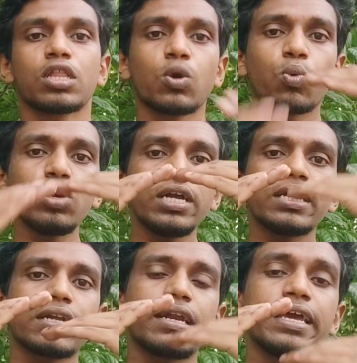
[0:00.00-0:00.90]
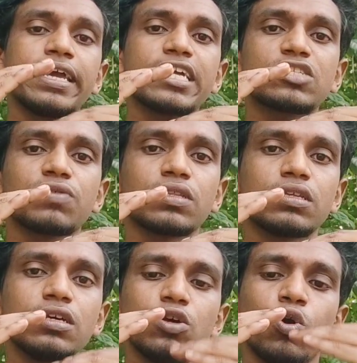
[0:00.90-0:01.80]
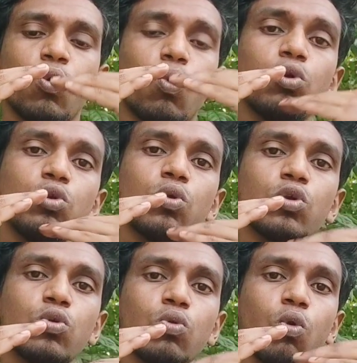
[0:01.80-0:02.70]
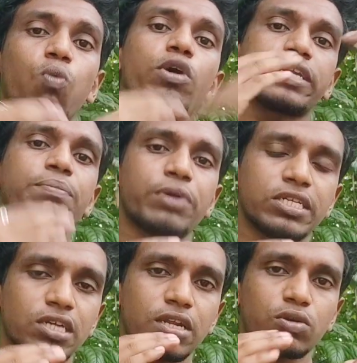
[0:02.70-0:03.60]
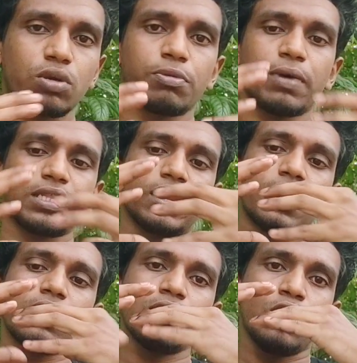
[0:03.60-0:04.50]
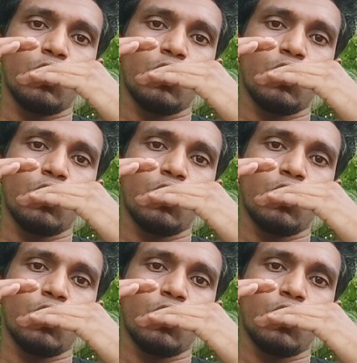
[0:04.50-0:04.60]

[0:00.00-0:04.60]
இந்த உள்ளே இருக்கிற லேயர்ஸ் வந்து ஒன்று ஒன்றும் ஒவ்வொரு டெம்பரேச்சரில் இருக்கும் இப்போ பார்த்தீங்கன்னா